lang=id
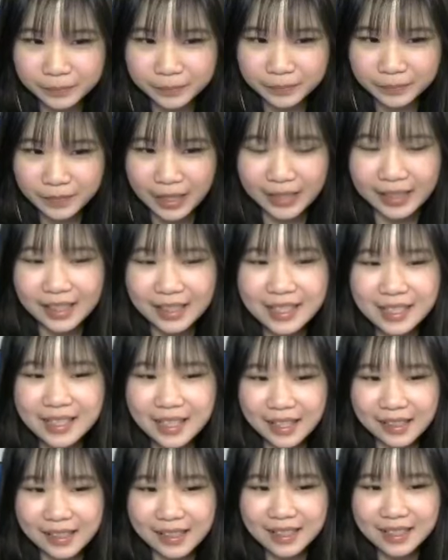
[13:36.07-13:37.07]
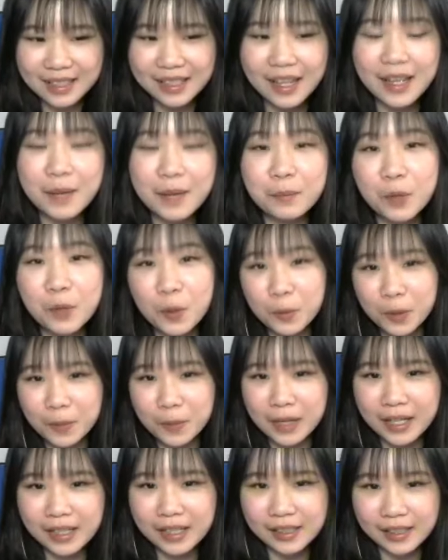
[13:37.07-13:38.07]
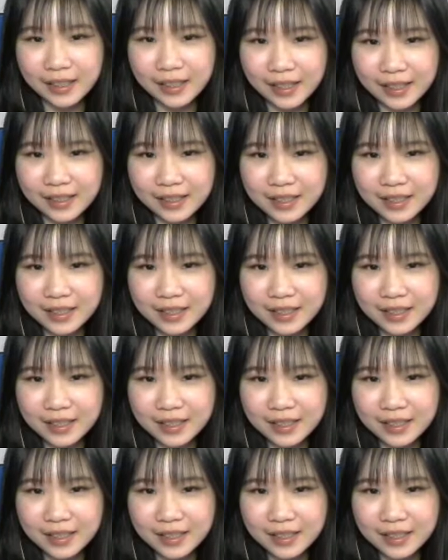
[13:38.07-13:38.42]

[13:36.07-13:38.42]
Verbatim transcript: at least at least nggak yang bobo banget lah ya.